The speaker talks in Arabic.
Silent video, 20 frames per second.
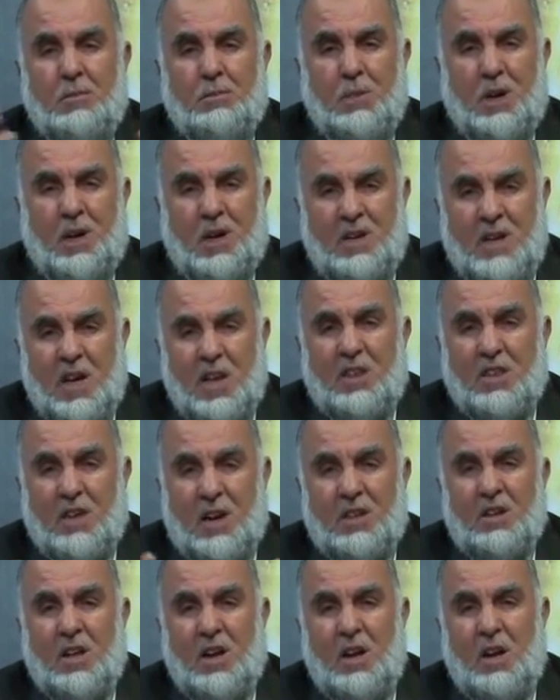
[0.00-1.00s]
من
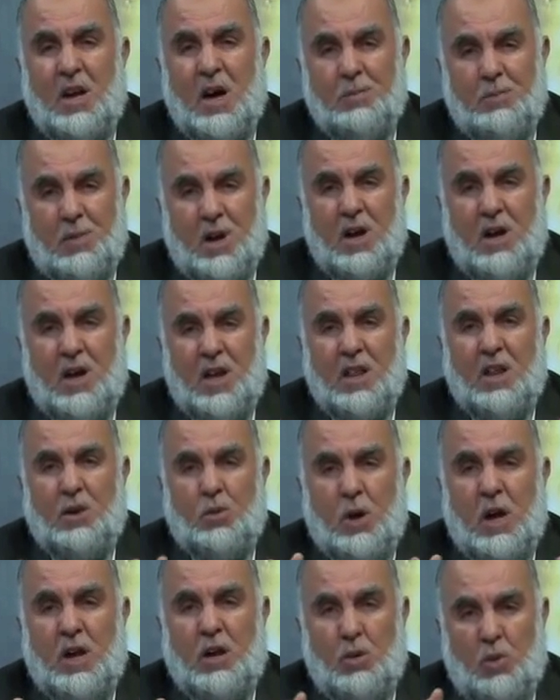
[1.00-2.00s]
كثرة الأمراض
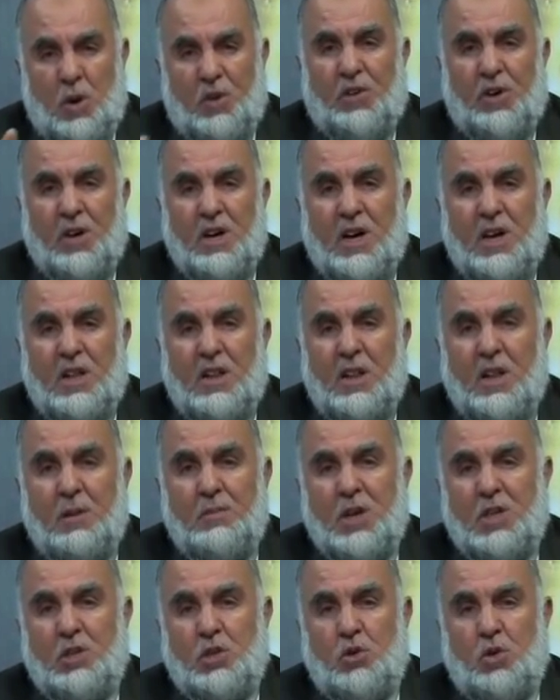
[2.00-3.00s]
الوفيات
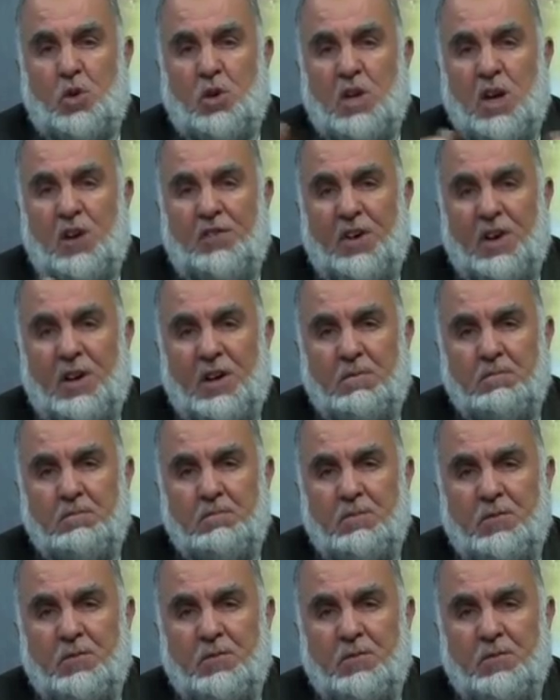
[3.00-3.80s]
لم يجدوا الكفن